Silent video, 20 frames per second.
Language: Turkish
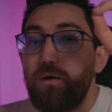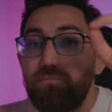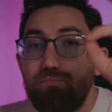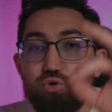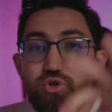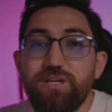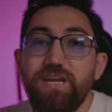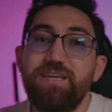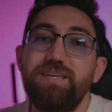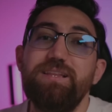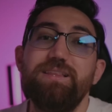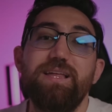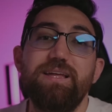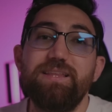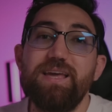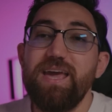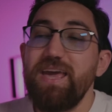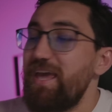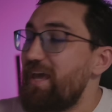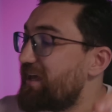Bu şekilde
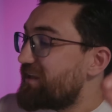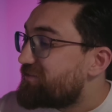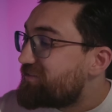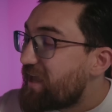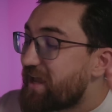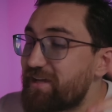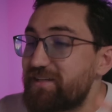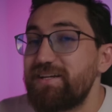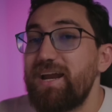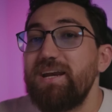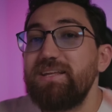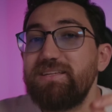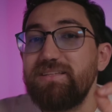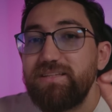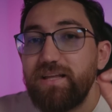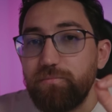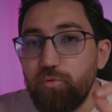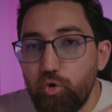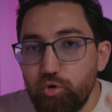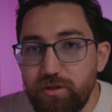de tekrar
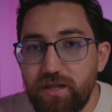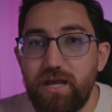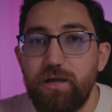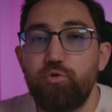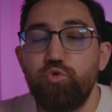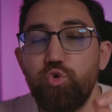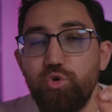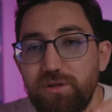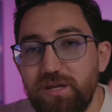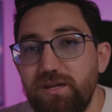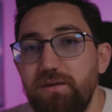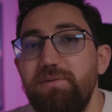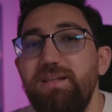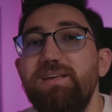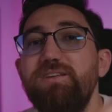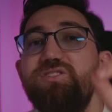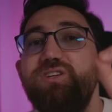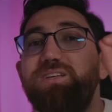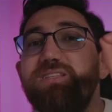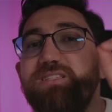kitabı olarak
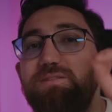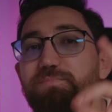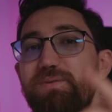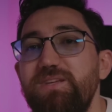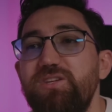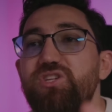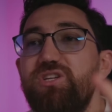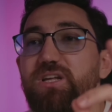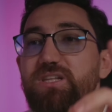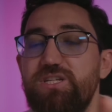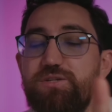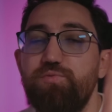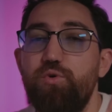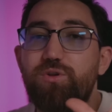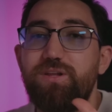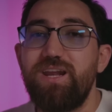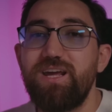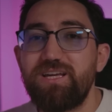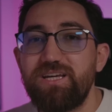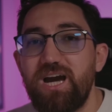kullanabileceğiniz bir çalışma
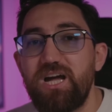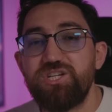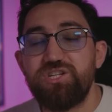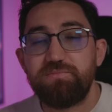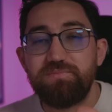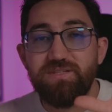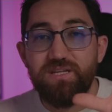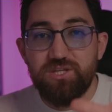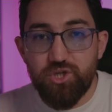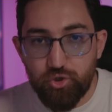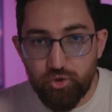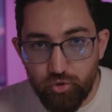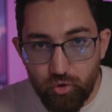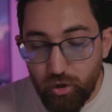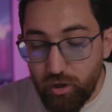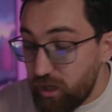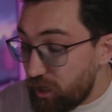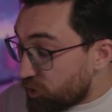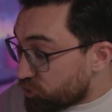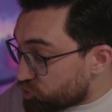olarak karşımıza çıkıyor.
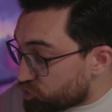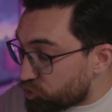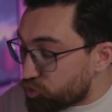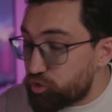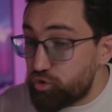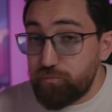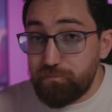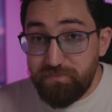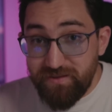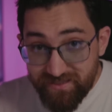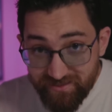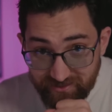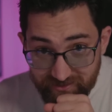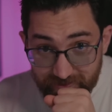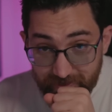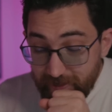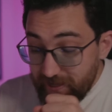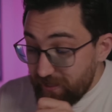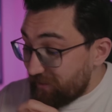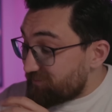Çünkü biz
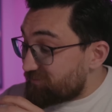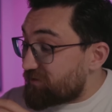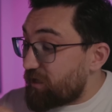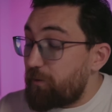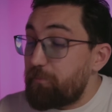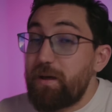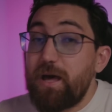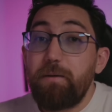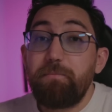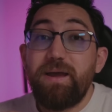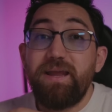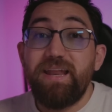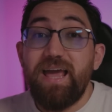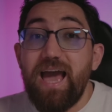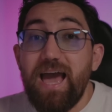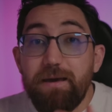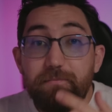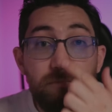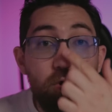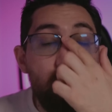tamamen
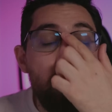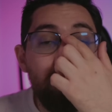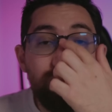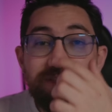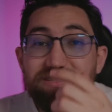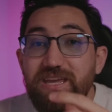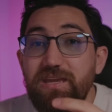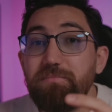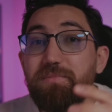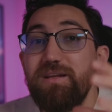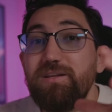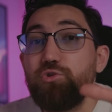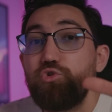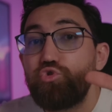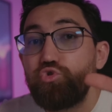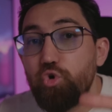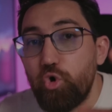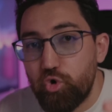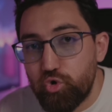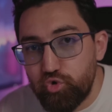hem ÖSYM'nin
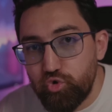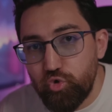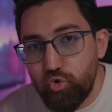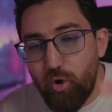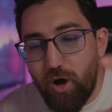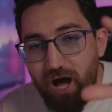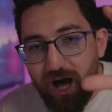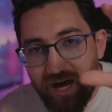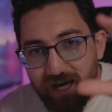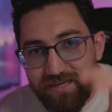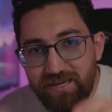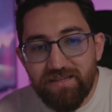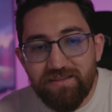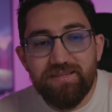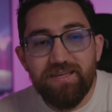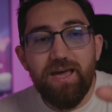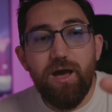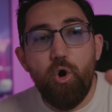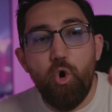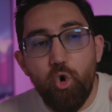sorduğu
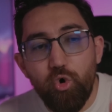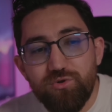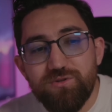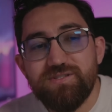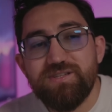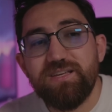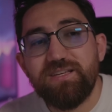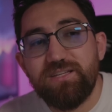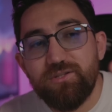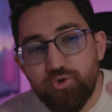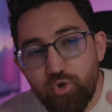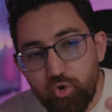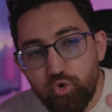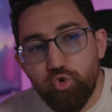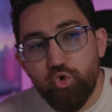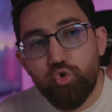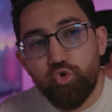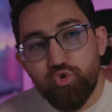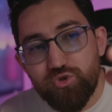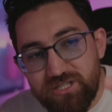AYT 18,
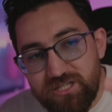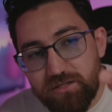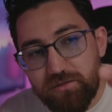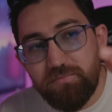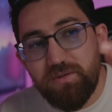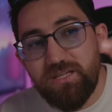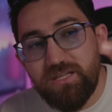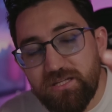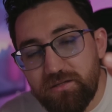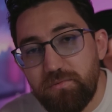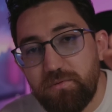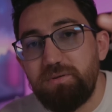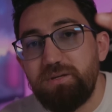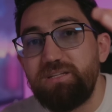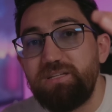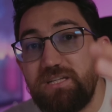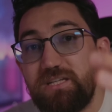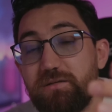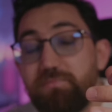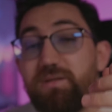19, 20, 21,
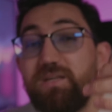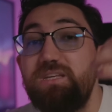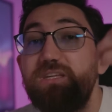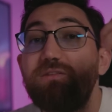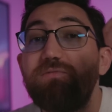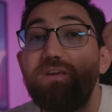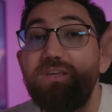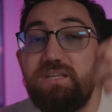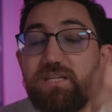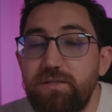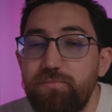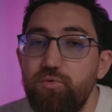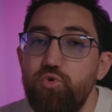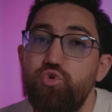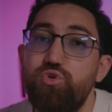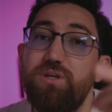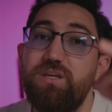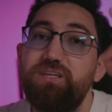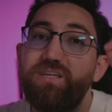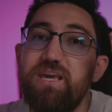22 ve
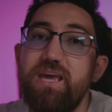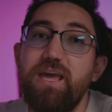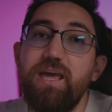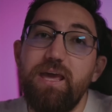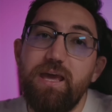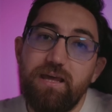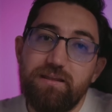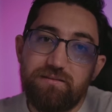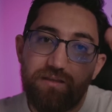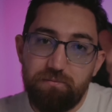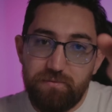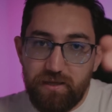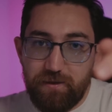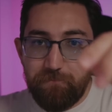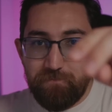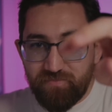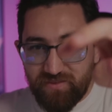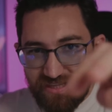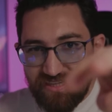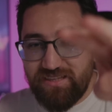23'teki tabi
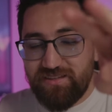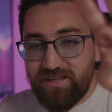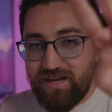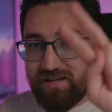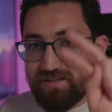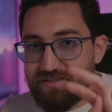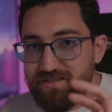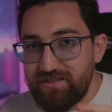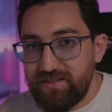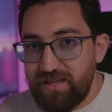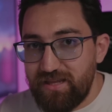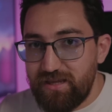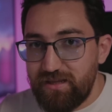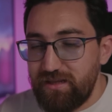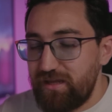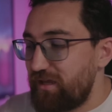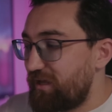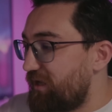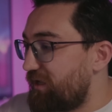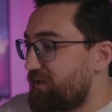iki tanesinde
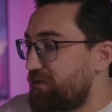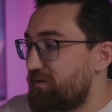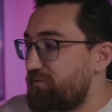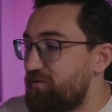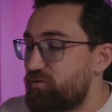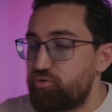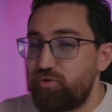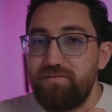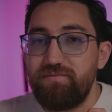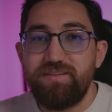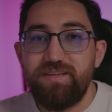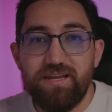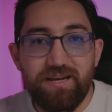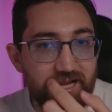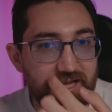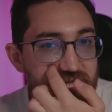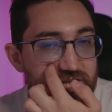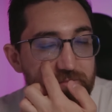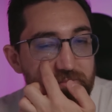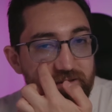e, limit türevi
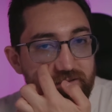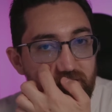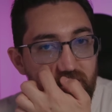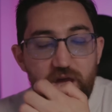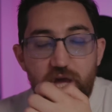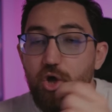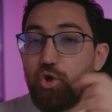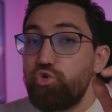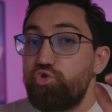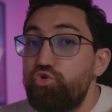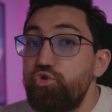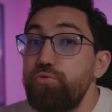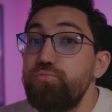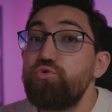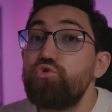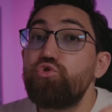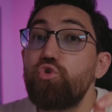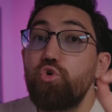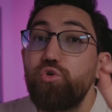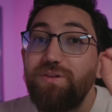tekrar çıkmadı. Tüm
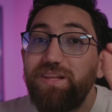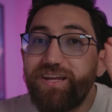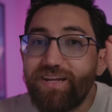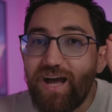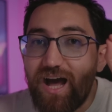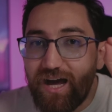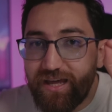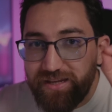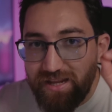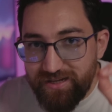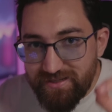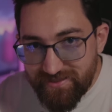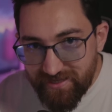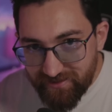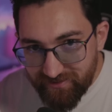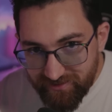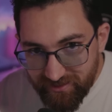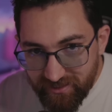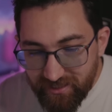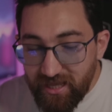soruları analiz
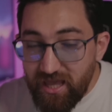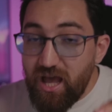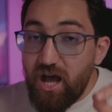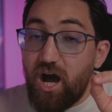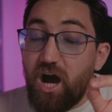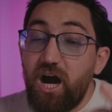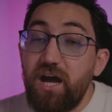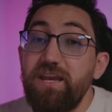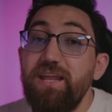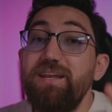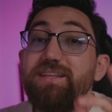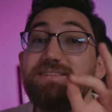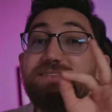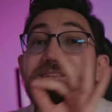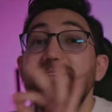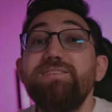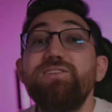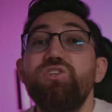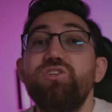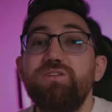ettik
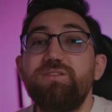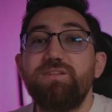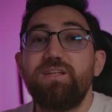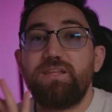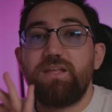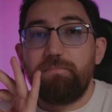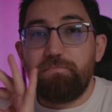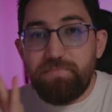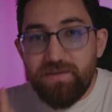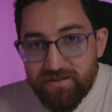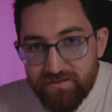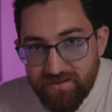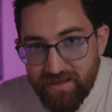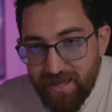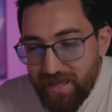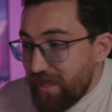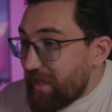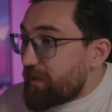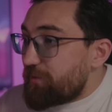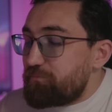Analizin dışında da bir
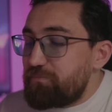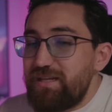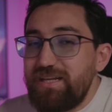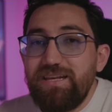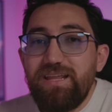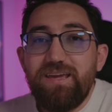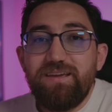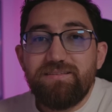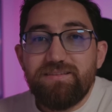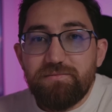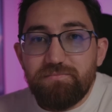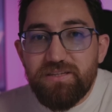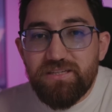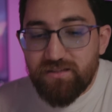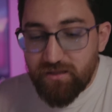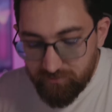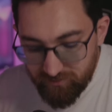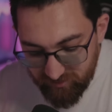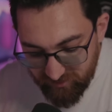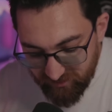de Milli Eğitim
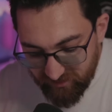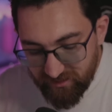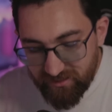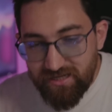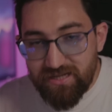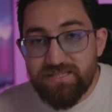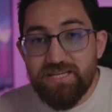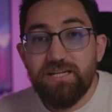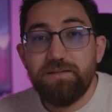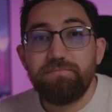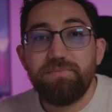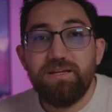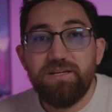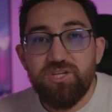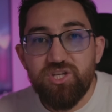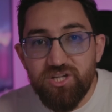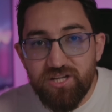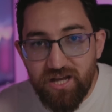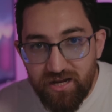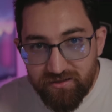kitabındaki
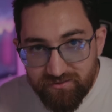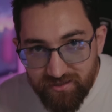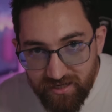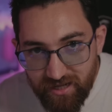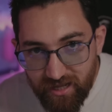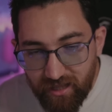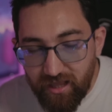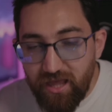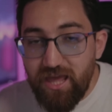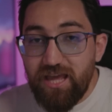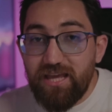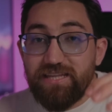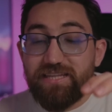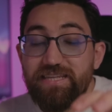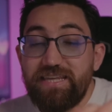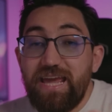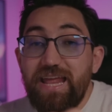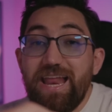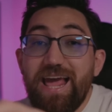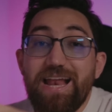kazanımları çıkartarak
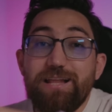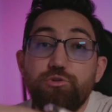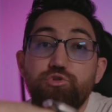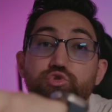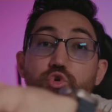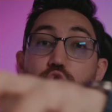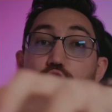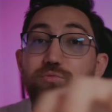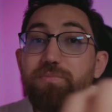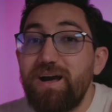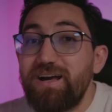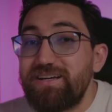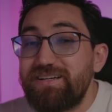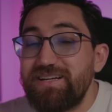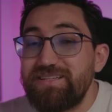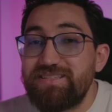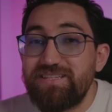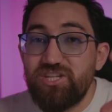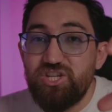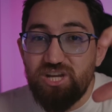genel soru
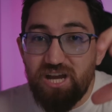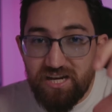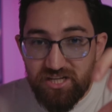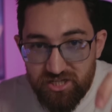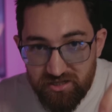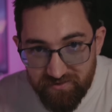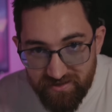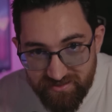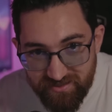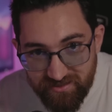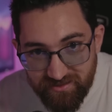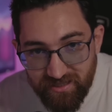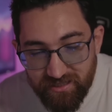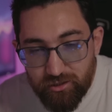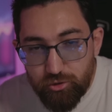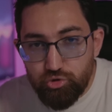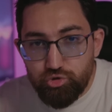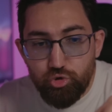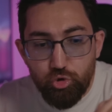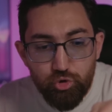bankası
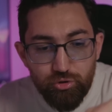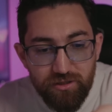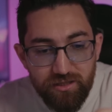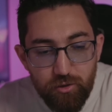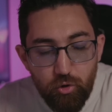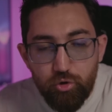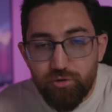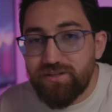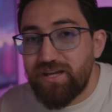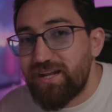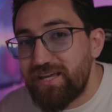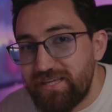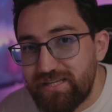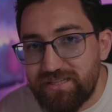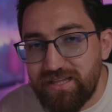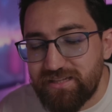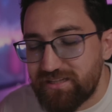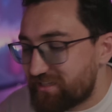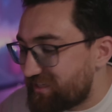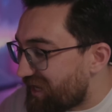çerçevesindeki soruları oradan
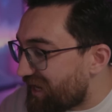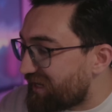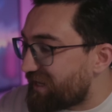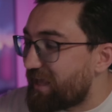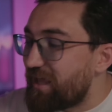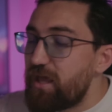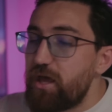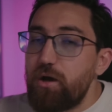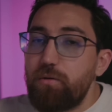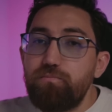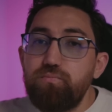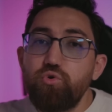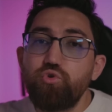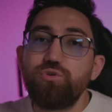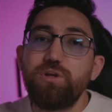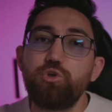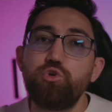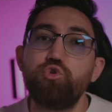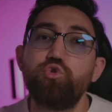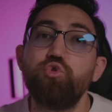ayıkladık. Yani
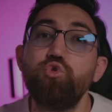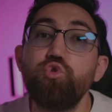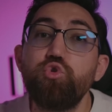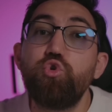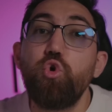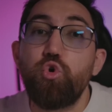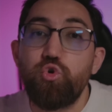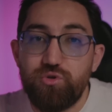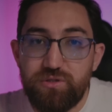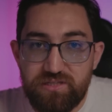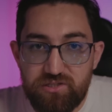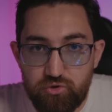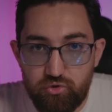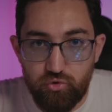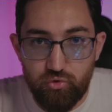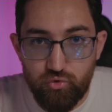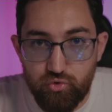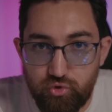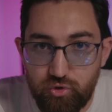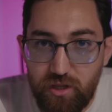burada şunu görün
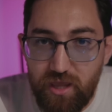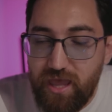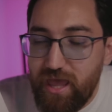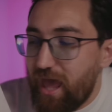istiyoruz.